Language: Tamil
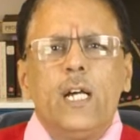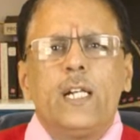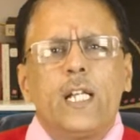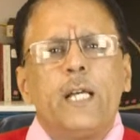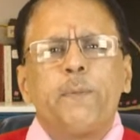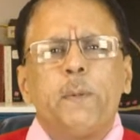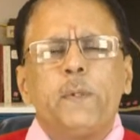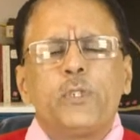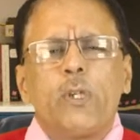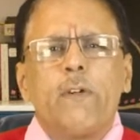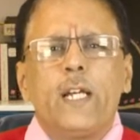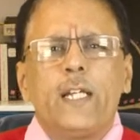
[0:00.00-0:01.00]
நான் எப்பவுமே
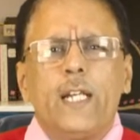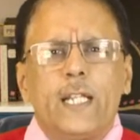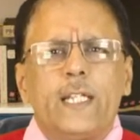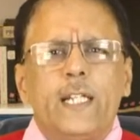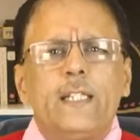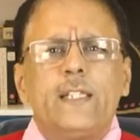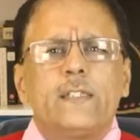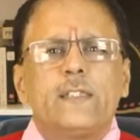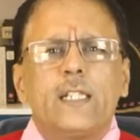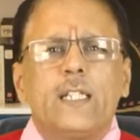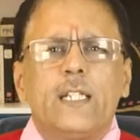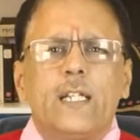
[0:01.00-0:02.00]
சொல்வேன் எனக்கு இன்ட்ரெஸ்ட் இருக்குது